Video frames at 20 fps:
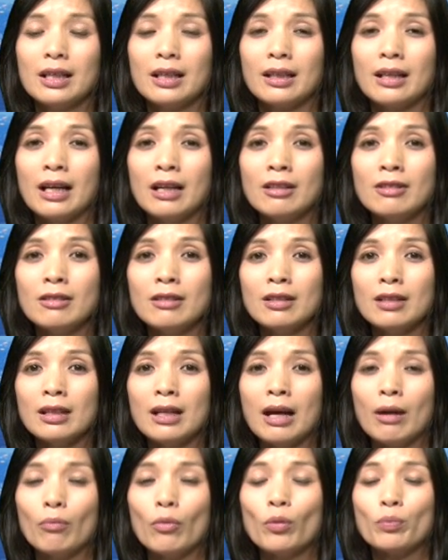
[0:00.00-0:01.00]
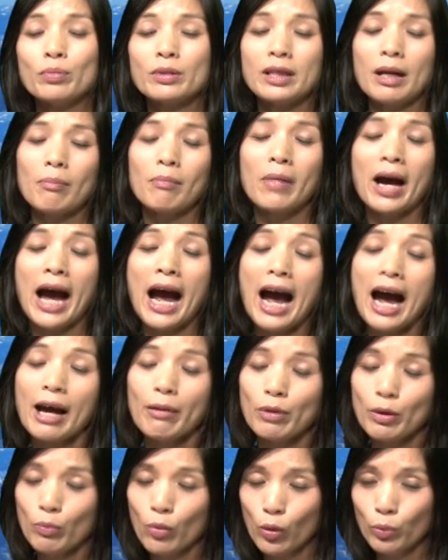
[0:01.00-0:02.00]
đã hứa là
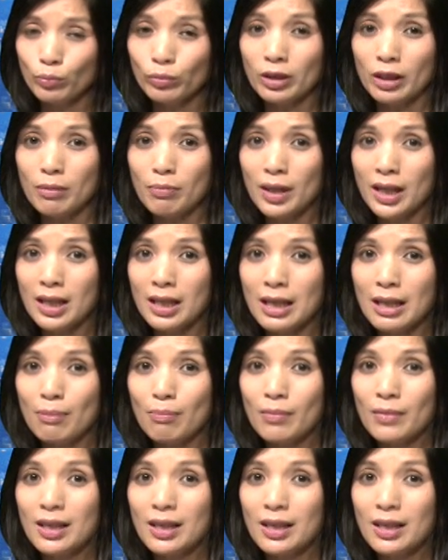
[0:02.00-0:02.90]
124 tỷ Mỹ Kim